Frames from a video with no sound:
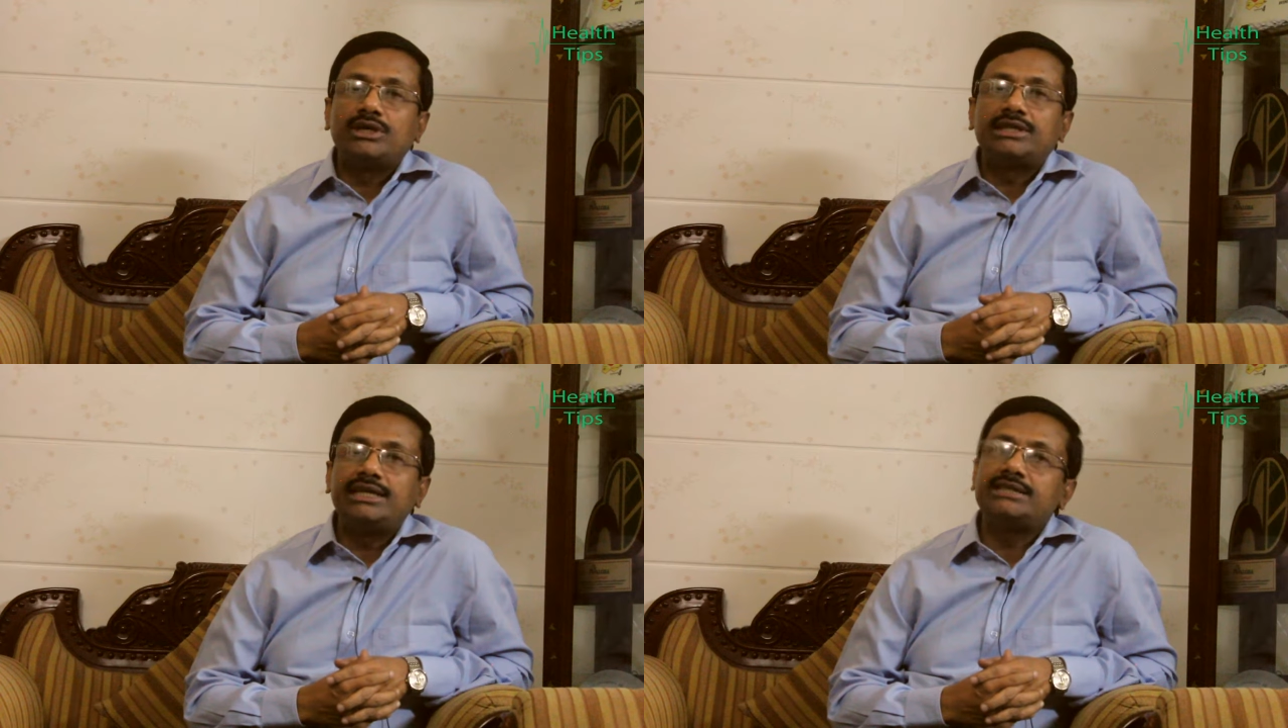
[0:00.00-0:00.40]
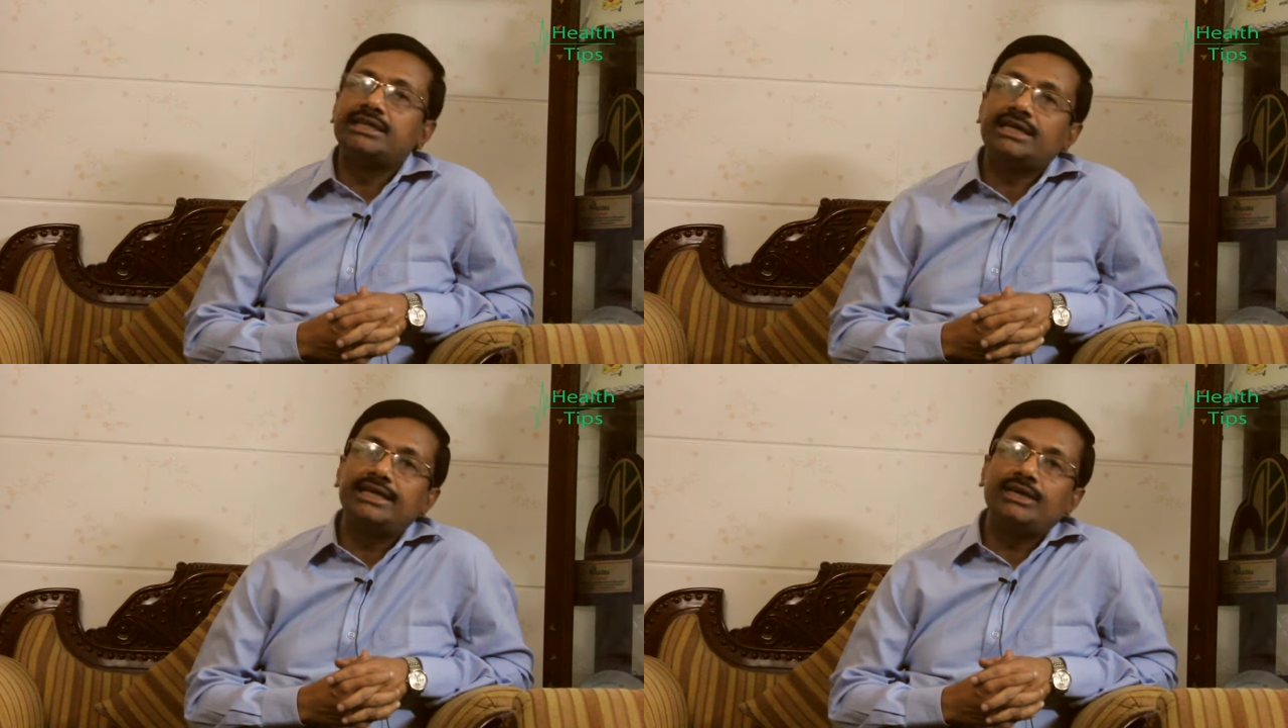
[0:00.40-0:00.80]
হয় তাহলে
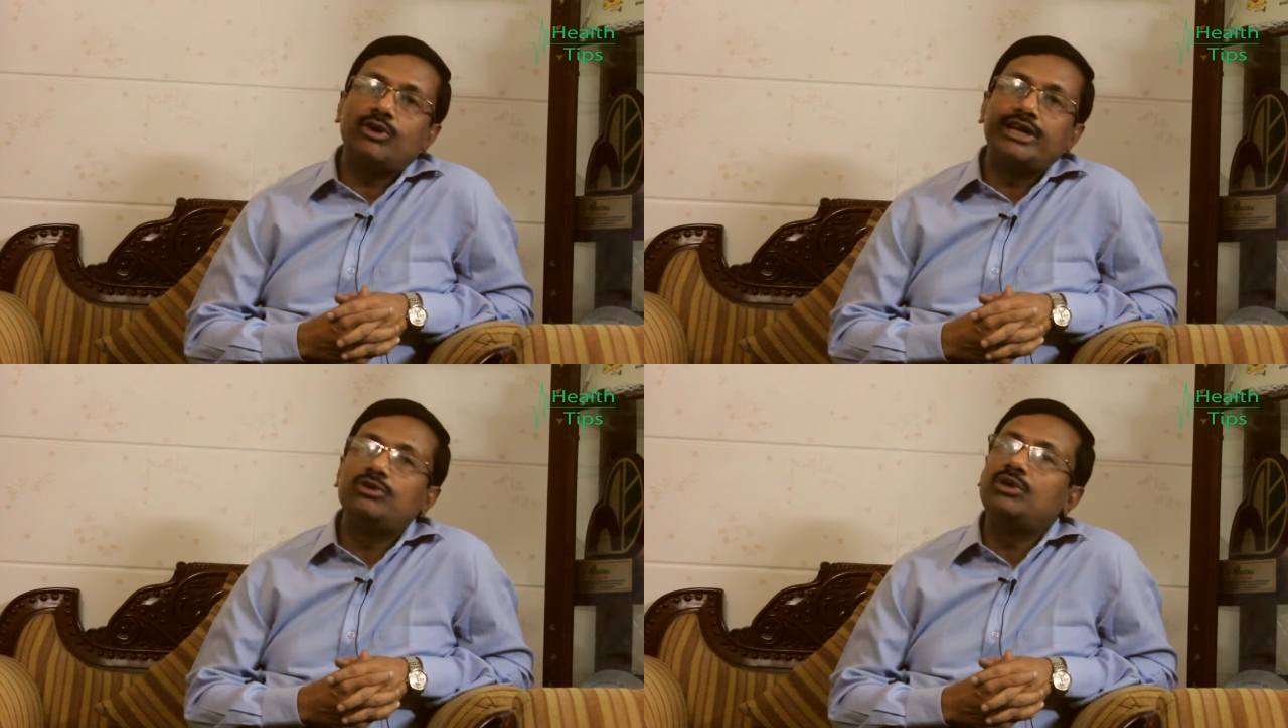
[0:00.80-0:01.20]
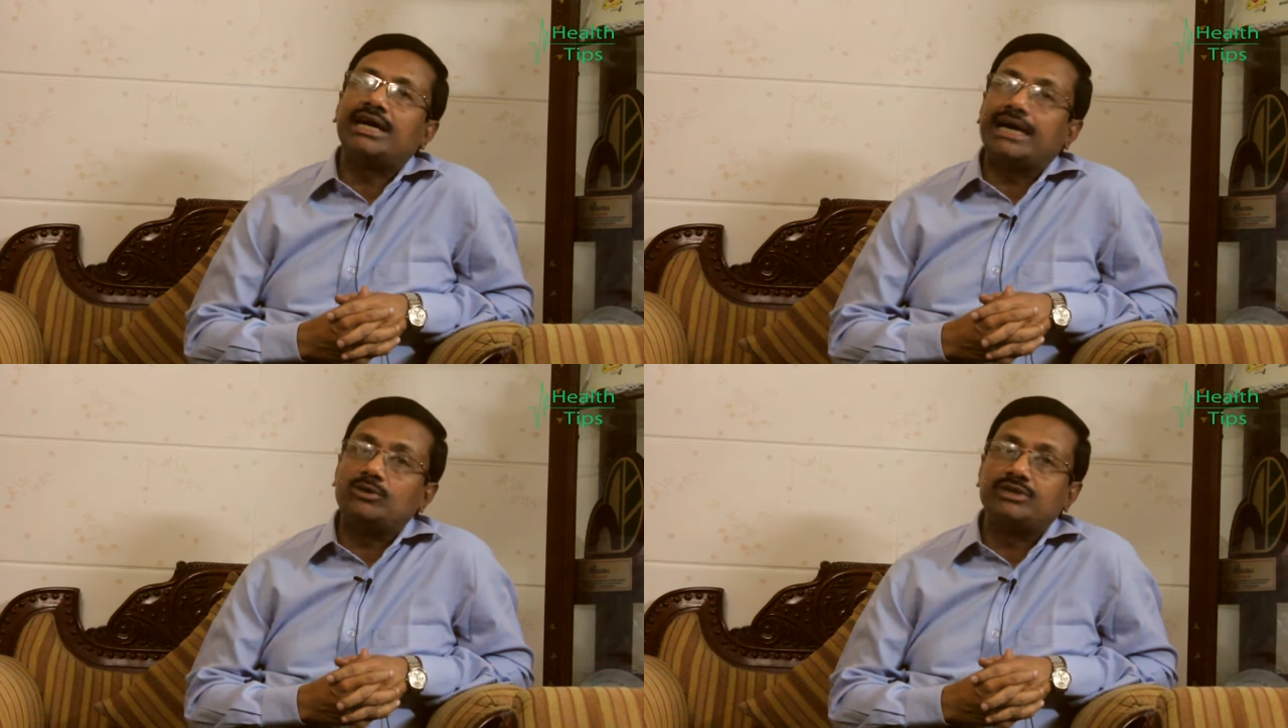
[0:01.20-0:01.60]
সেখানে অনেকগুলো
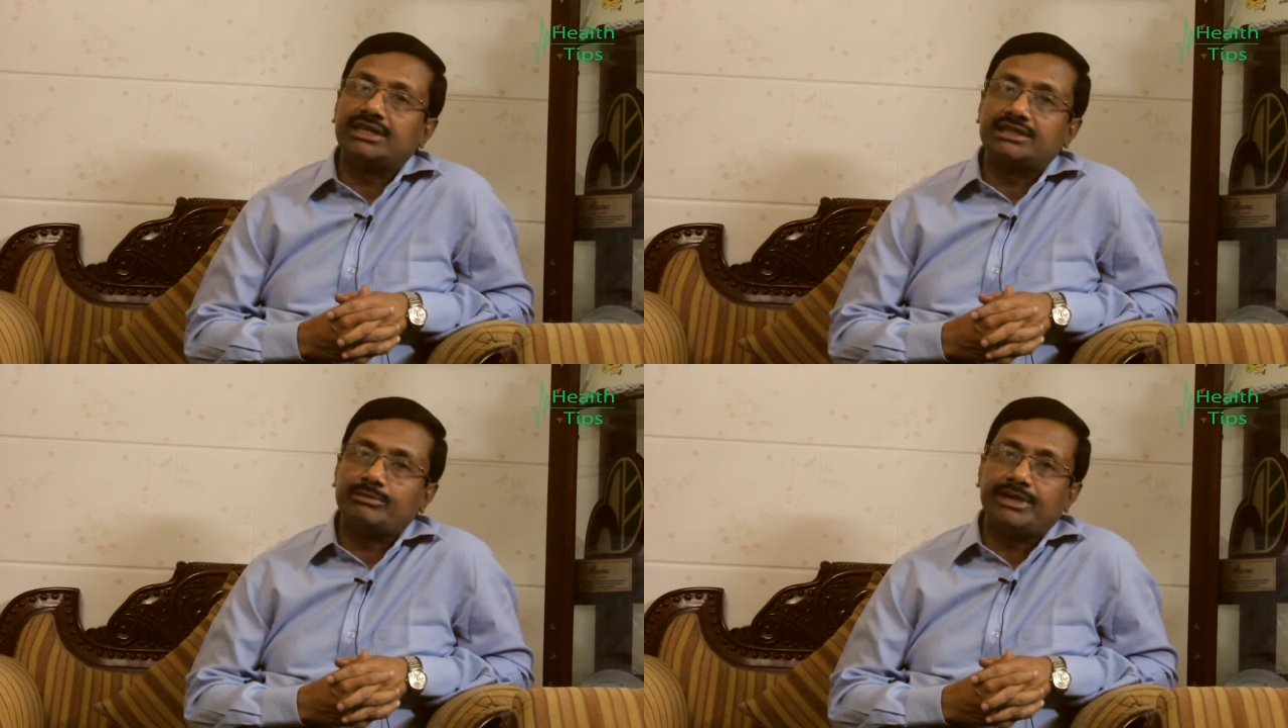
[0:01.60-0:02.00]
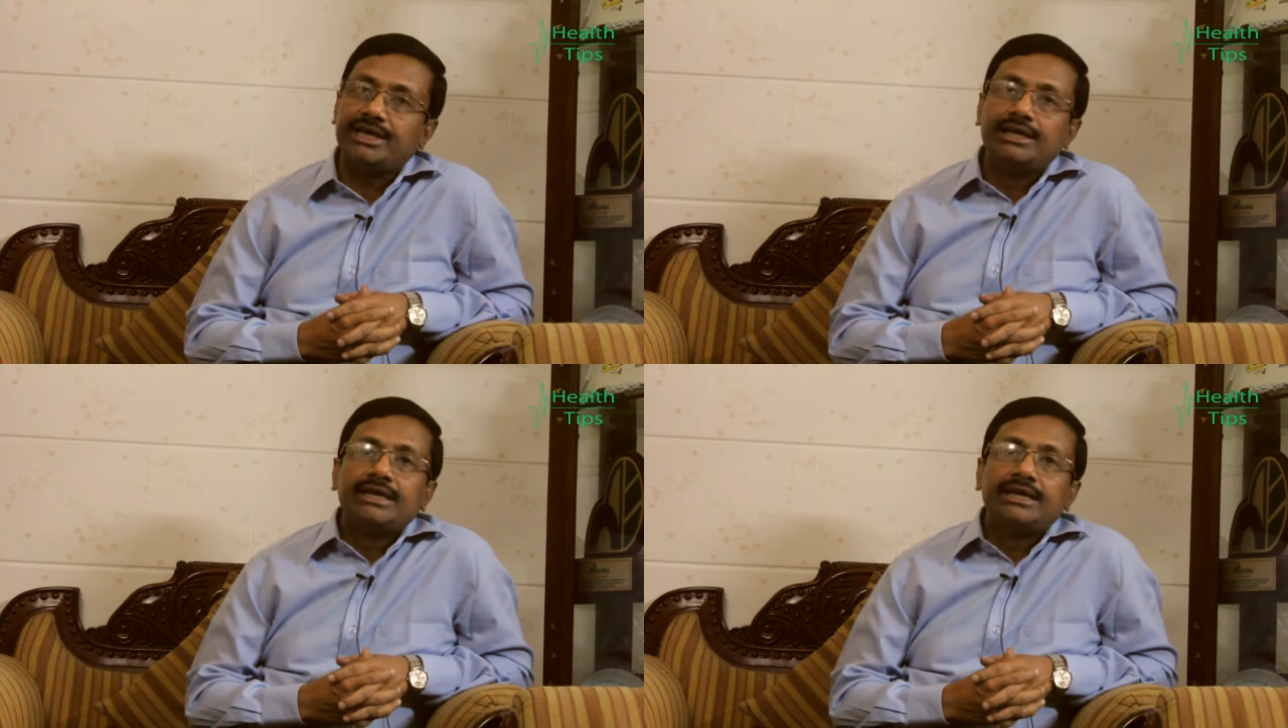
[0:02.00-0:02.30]
কারণ থাকতে পারে